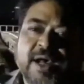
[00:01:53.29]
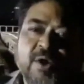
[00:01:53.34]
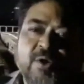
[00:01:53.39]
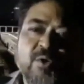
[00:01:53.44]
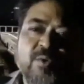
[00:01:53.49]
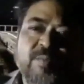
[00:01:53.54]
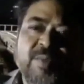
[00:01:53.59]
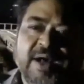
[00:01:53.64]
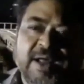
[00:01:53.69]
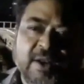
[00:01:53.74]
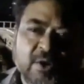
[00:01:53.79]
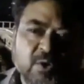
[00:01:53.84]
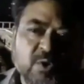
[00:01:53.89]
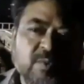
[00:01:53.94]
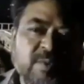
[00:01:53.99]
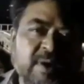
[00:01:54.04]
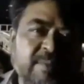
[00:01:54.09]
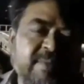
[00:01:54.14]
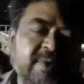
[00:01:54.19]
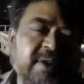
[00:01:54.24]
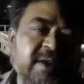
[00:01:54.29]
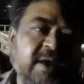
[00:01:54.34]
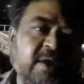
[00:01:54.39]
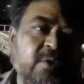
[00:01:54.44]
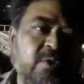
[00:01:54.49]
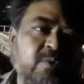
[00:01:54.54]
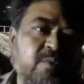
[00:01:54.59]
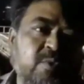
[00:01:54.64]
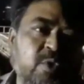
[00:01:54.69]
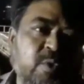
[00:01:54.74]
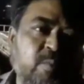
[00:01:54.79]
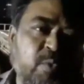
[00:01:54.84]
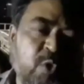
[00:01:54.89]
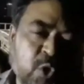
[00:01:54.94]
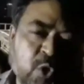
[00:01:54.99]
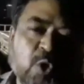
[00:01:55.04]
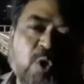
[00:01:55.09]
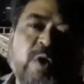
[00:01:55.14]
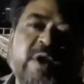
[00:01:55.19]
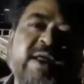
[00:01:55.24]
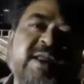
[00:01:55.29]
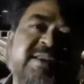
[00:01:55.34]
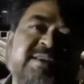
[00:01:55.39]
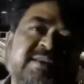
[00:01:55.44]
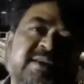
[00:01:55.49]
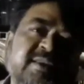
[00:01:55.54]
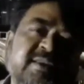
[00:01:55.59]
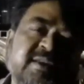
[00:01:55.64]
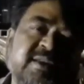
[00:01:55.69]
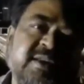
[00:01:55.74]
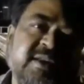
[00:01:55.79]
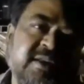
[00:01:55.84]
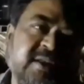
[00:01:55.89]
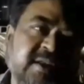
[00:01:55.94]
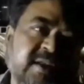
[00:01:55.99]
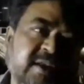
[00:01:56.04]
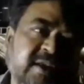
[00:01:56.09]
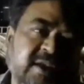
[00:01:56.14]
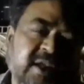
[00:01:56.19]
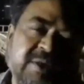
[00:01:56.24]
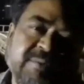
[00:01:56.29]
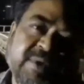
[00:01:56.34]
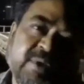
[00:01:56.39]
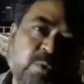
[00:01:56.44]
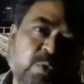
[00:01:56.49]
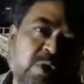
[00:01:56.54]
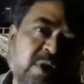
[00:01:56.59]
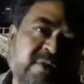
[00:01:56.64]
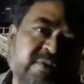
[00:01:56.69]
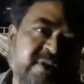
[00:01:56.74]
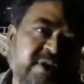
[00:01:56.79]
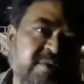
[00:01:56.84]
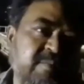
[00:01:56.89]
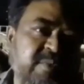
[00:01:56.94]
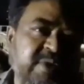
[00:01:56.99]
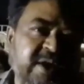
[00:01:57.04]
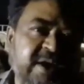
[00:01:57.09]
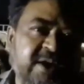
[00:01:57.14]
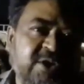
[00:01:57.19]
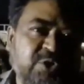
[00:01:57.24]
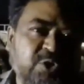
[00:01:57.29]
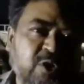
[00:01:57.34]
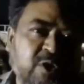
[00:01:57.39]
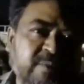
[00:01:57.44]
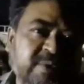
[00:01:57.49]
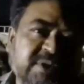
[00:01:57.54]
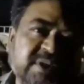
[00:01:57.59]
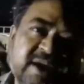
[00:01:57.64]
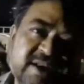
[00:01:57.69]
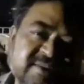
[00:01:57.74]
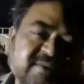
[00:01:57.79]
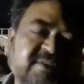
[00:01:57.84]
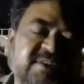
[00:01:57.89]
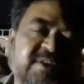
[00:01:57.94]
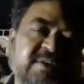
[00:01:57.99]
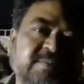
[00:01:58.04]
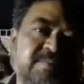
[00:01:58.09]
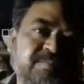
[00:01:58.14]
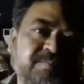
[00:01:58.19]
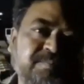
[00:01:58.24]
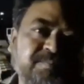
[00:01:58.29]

আরও ভালোভাবে আরও বড় লড়াইয়ের জেদ নিয়ে এবার কলকাতার এই ব্রিগেড সমাবেশে আসছেন